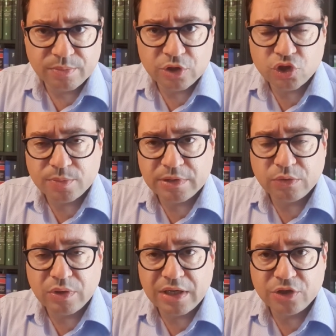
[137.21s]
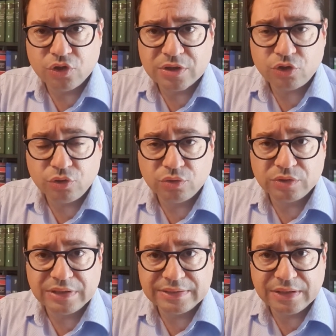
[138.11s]
principi di cui la legge
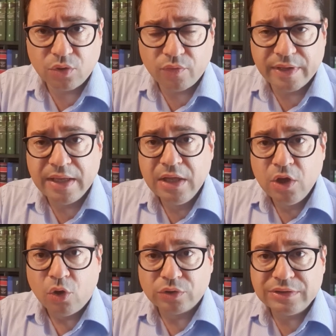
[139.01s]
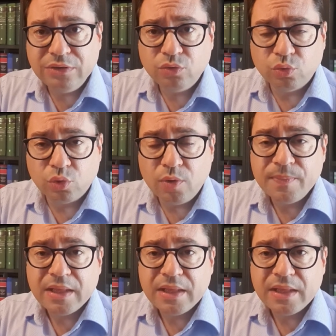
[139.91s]
689-81